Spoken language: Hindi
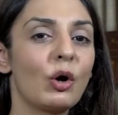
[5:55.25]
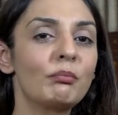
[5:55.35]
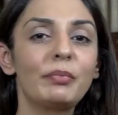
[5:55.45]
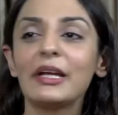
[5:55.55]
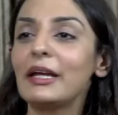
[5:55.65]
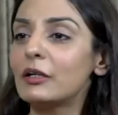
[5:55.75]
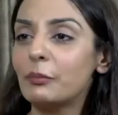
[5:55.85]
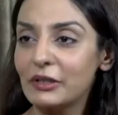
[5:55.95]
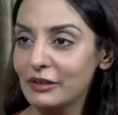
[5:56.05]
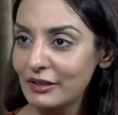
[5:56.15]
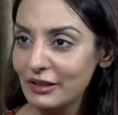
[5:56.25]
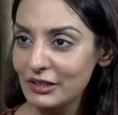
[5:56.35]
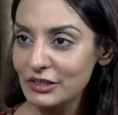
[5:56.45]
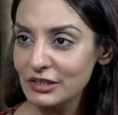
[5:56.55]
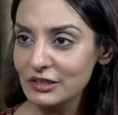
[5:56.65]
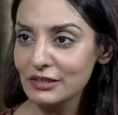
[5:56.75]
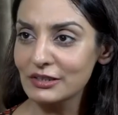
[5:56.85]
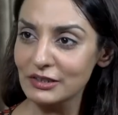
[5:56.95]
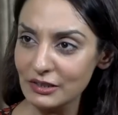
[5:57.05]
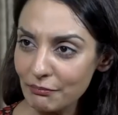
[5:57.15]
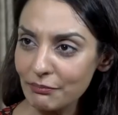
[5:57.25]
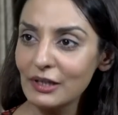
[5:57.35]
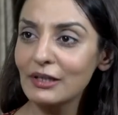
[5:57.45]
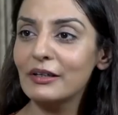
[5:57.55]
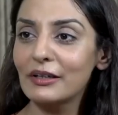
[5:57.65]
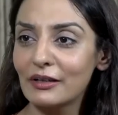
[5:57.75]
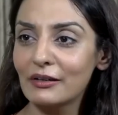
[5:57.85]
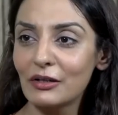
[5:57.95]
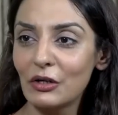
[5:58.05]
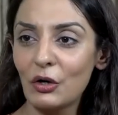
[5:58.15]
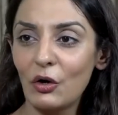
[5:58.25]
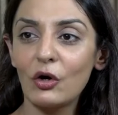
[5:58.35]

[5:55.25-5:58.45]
कॉम्प्लिकेट मत करिए चीज़ें सिंपल करिए हम्म।